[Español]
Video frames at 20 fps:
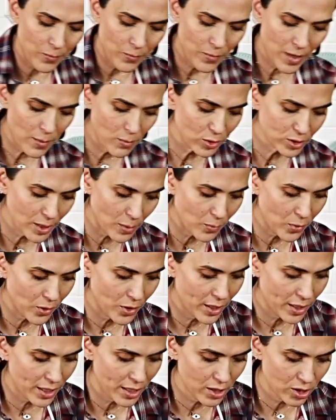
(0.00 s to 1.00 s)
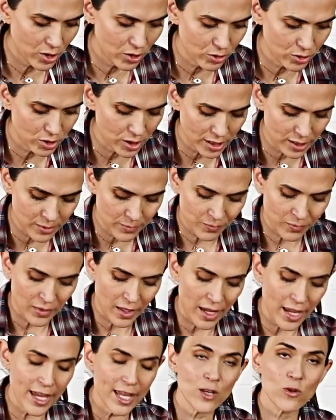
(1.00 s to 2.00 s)
Vamos a poner entonces
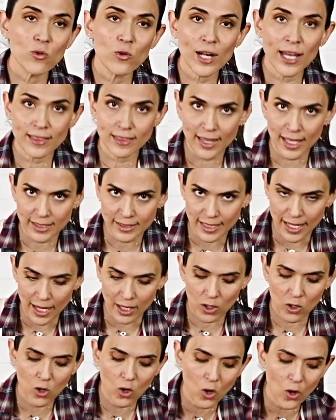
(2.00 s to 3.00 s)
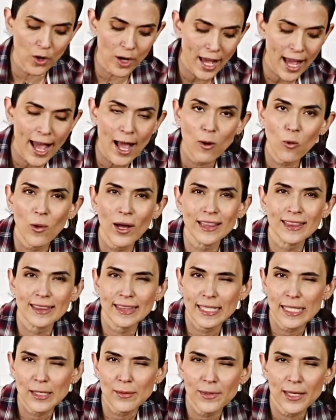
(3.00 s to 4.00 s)
en una taza con agua
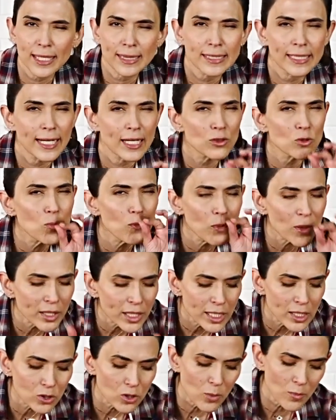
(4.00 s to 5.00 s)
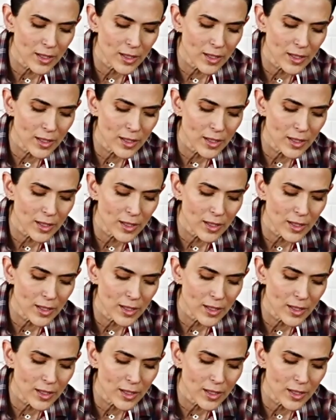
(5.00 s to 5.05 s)
tibia, tirando un poquito